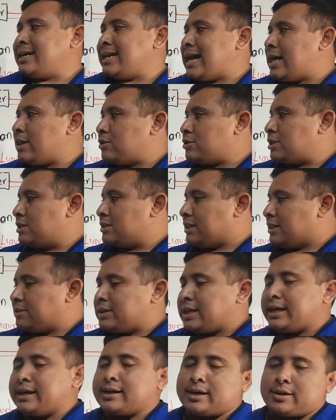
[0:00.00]
grados
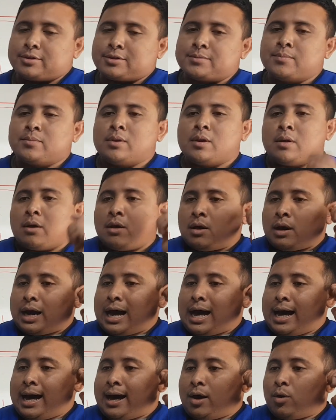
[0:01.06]
centígrados
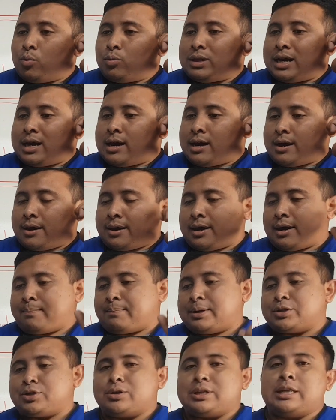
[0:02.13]
a una eh,
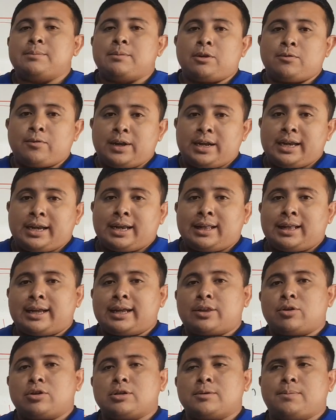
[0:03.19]
presión atmosférica de
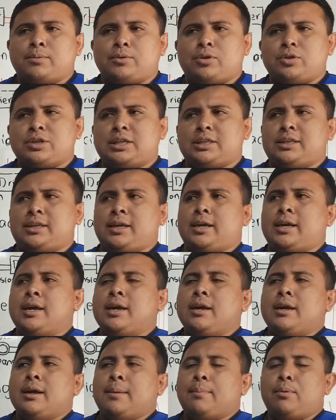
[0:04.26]
14.7 eh,
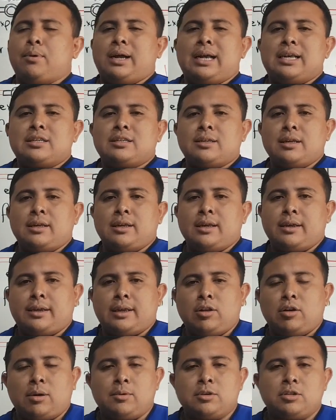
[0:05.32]
pulgadas eh,
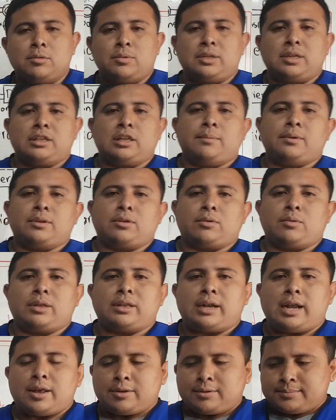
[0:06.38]
kilogramos sobre centímetro
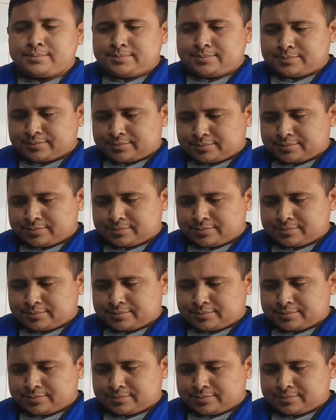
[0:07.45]
cuadrado